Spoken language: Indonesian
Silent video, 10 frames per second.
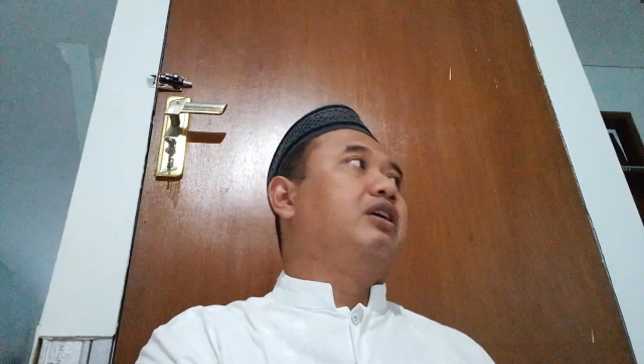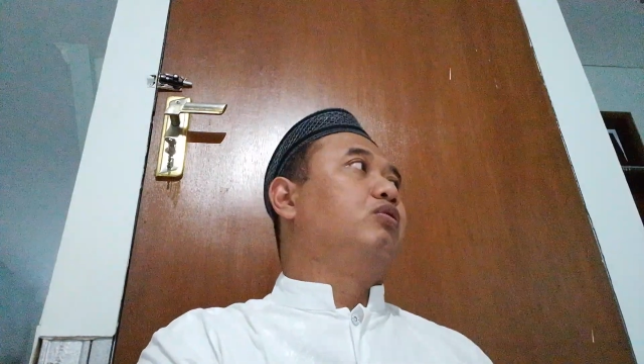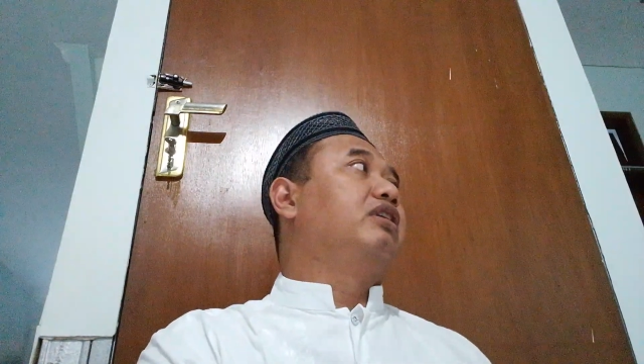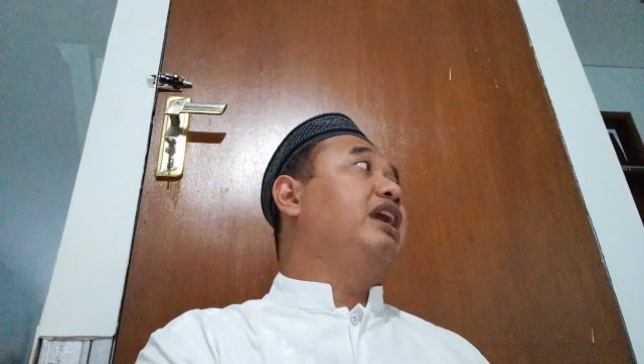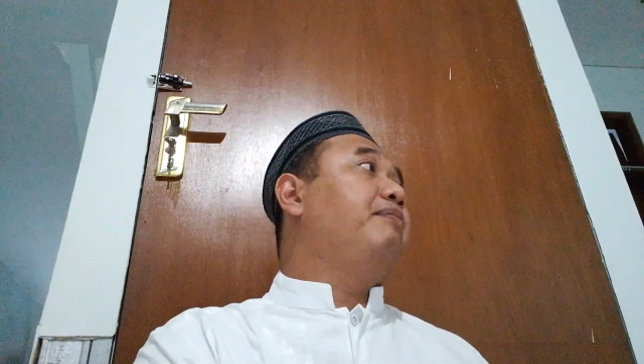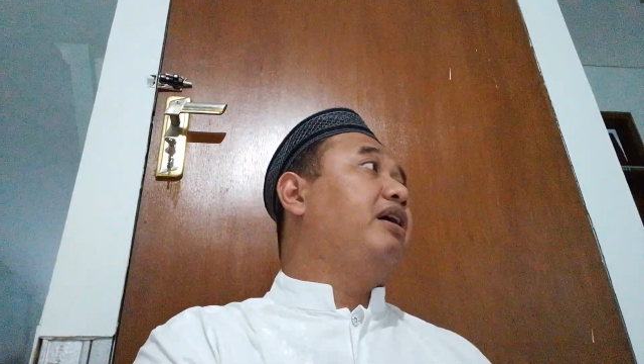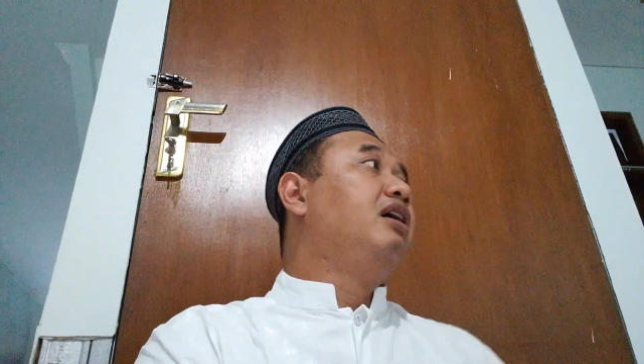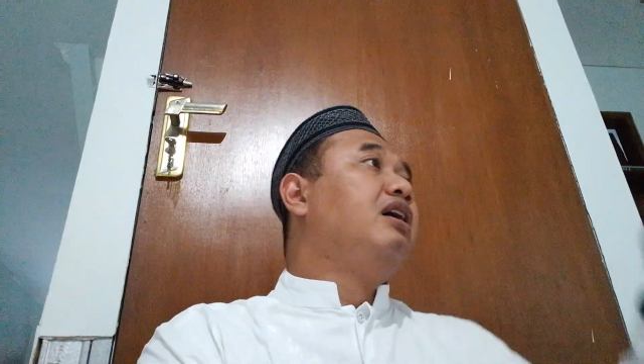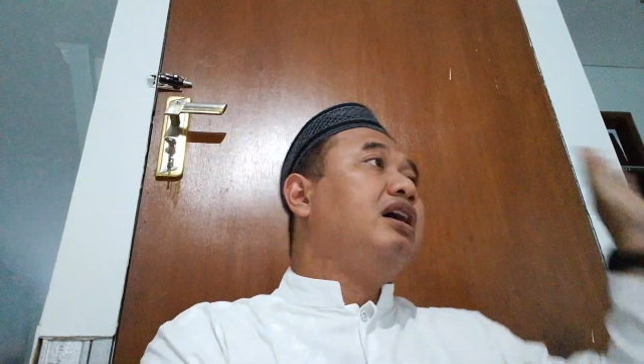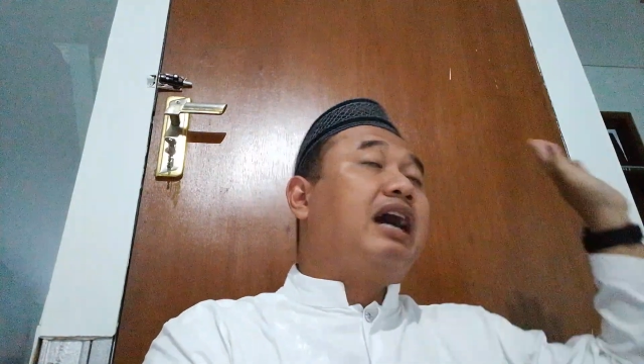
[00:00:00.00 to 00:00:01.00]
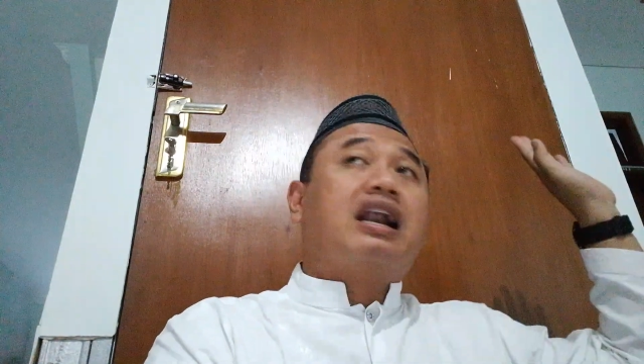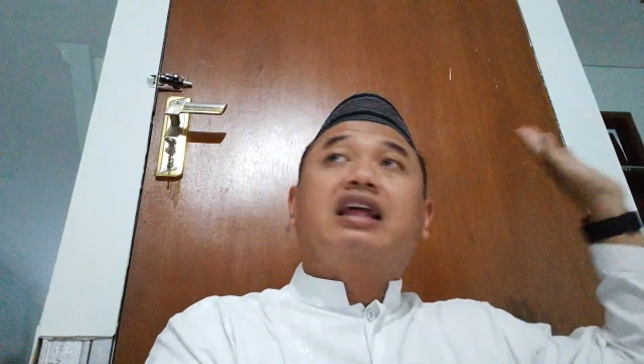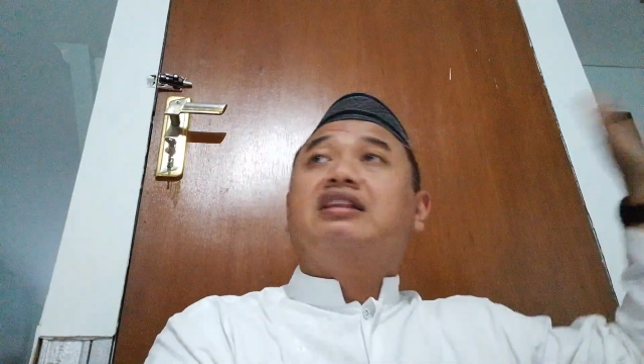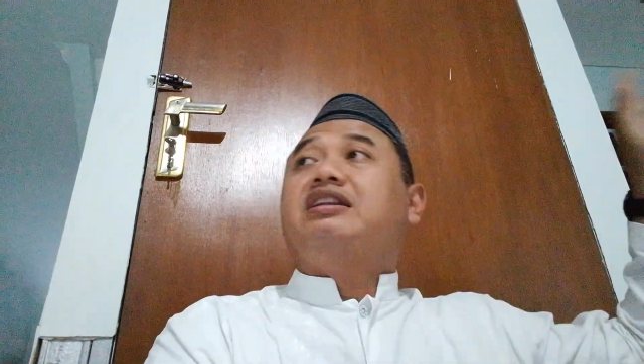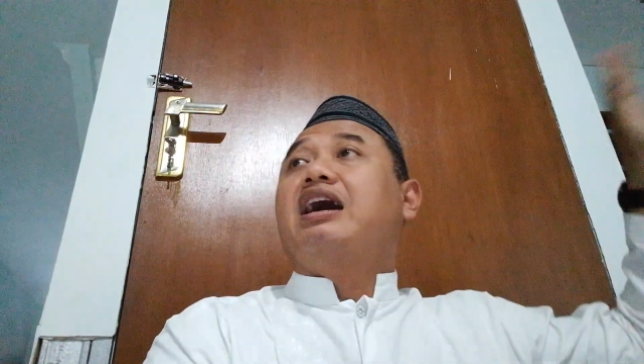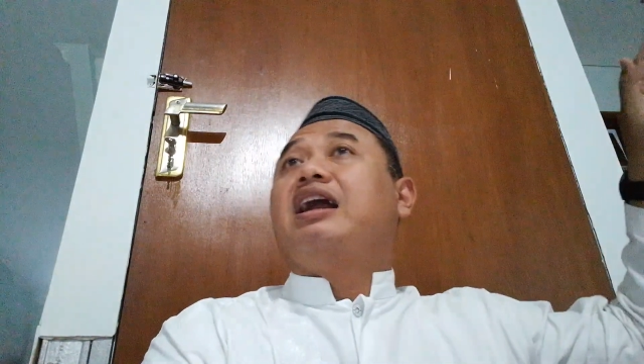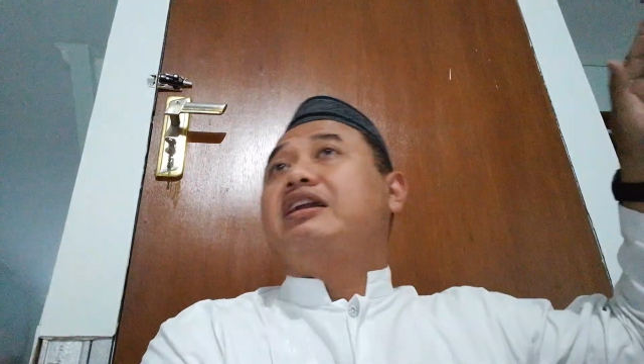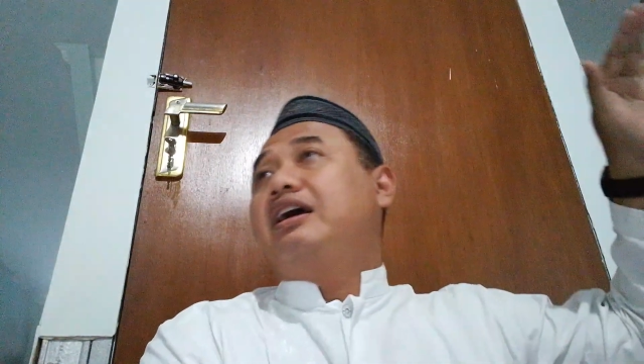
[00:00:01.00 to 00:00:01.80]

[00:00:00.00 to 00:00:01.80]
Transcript: Kenapa? Karena tidak ada